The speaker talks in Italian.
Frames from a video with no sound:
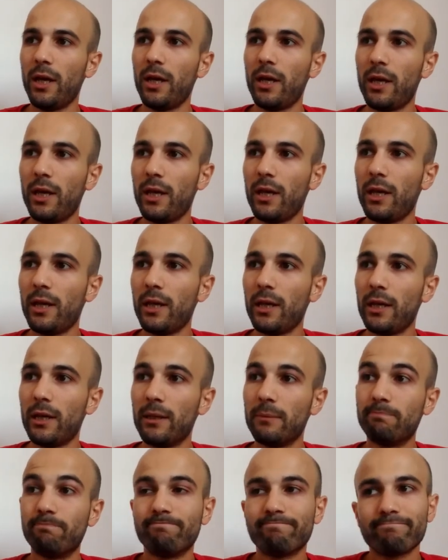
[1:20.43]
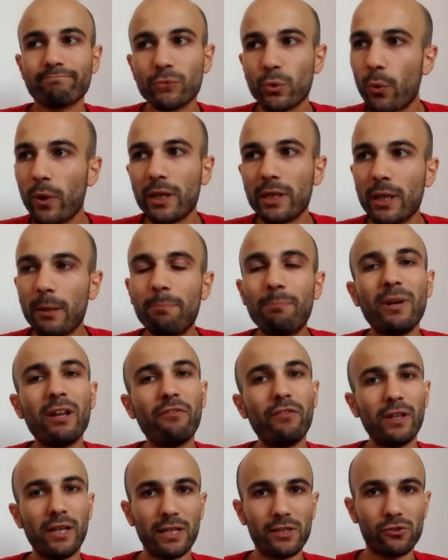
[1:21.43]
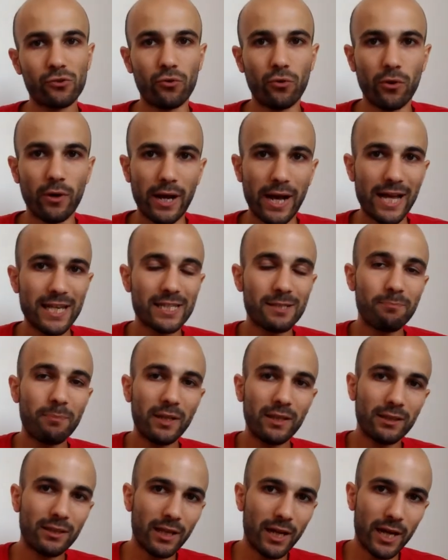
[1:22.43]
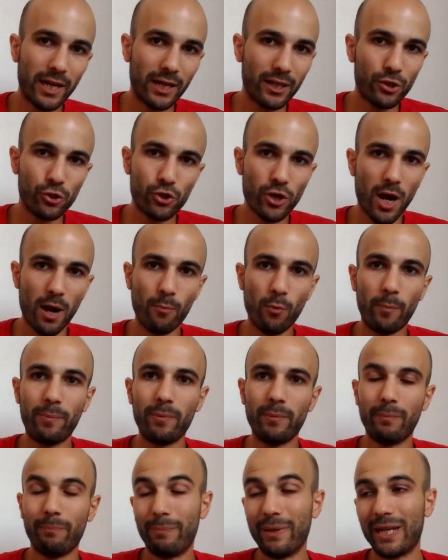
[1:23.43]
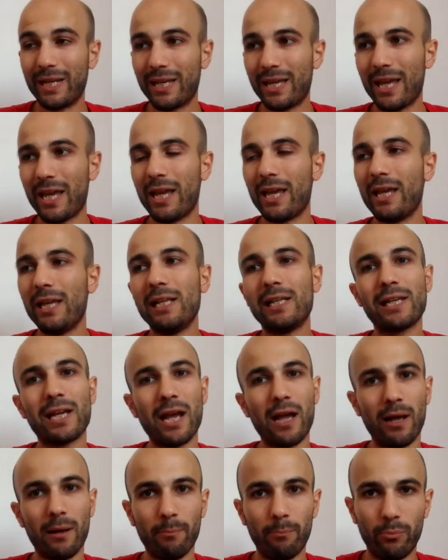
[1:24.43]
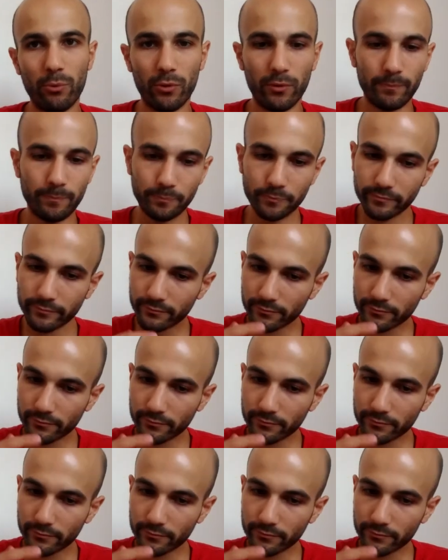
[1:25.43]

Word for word: e quindi preferisco aspettare, diciamo, perché il campo